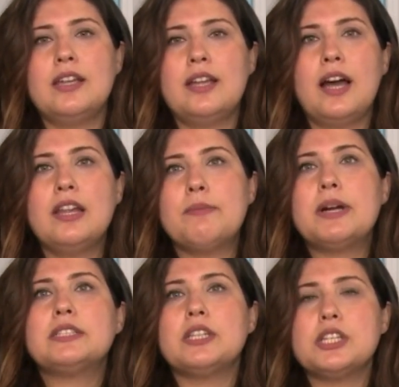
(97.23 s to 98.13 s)
العالم
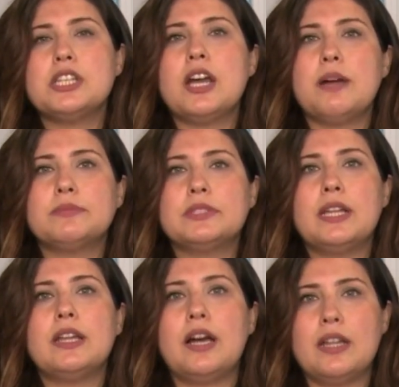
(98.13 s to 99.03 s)
اكثر شيء عم
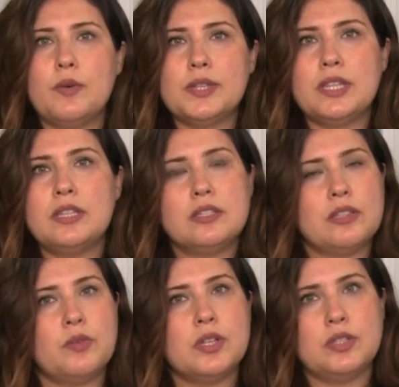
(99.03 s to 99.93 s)
تدلع على وسائل
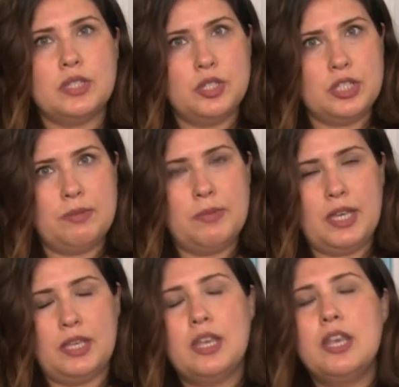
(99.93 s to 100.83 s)
التواصل
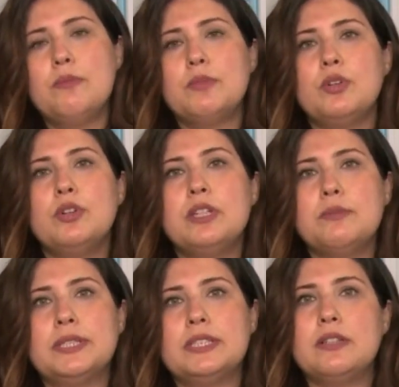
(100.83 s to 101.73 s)
الاجتماعي من
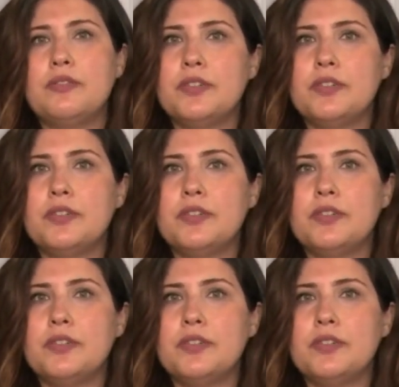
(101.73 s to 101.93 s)
هون بدت